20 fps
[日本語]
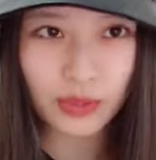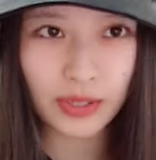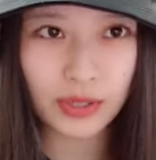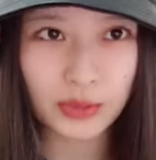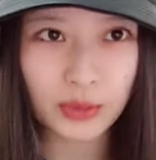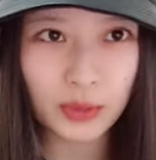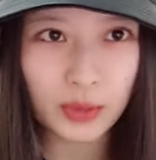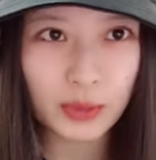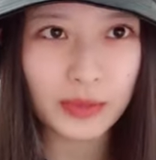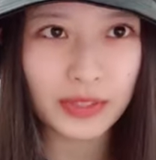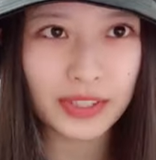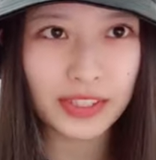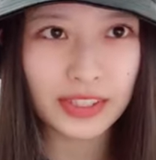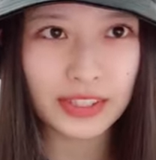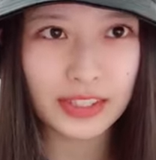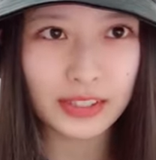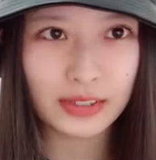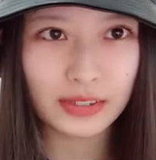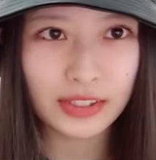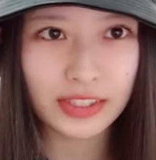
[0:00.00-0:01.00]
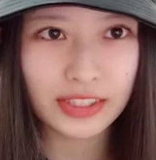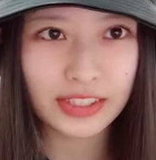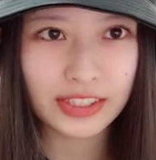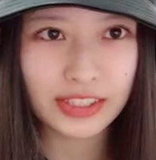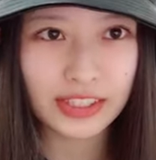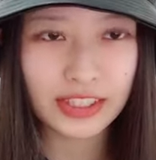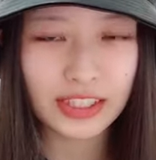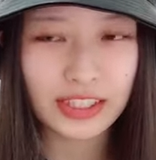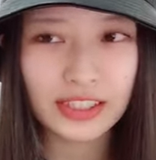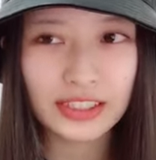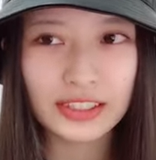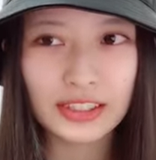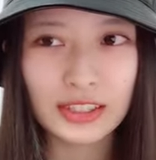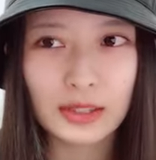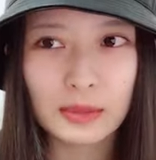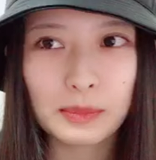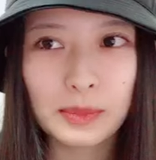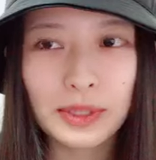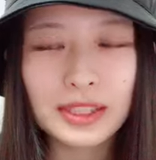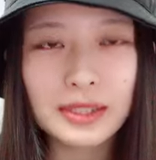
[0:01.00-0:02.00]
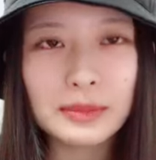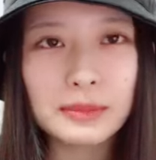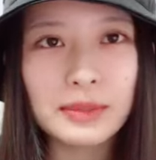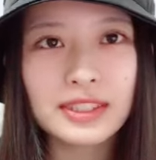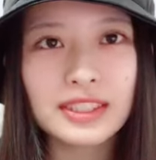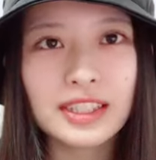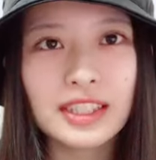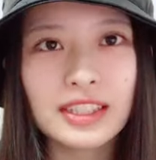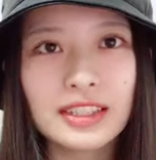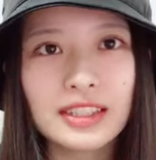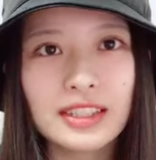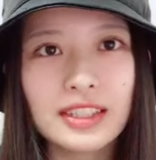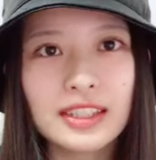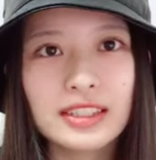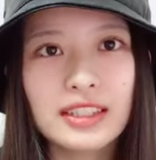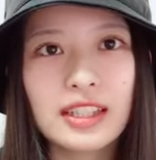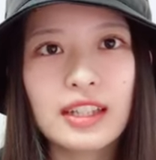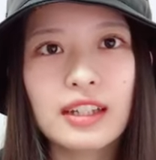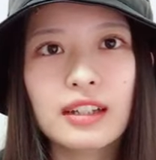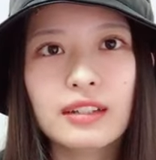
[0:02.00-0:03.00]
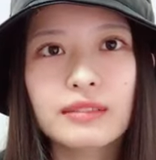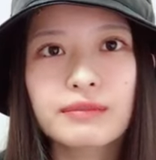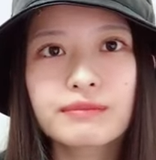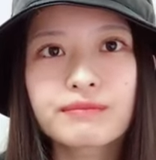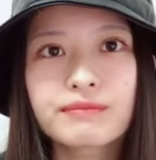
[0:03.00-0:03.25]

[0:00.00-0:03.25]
がどこまでいってるのか知らないんですけど、マキマさんってさ